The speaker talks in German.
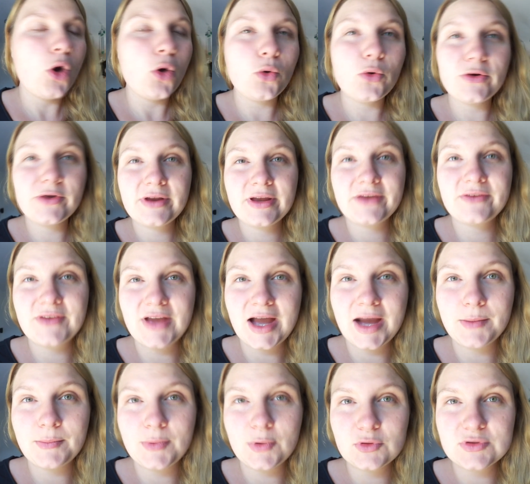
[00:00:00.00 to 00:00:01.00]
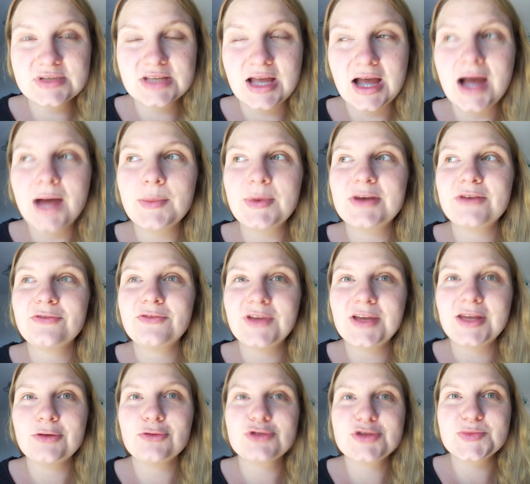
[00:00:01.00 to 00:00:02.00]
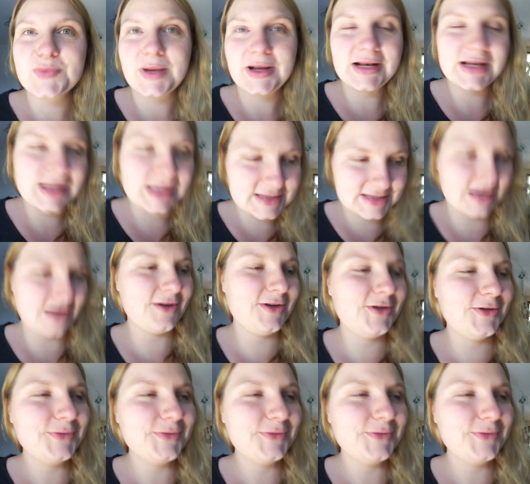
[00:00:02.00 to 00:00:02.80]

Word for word: Und wir haben bei unserer Arbeit fehlen uns immer Gläser.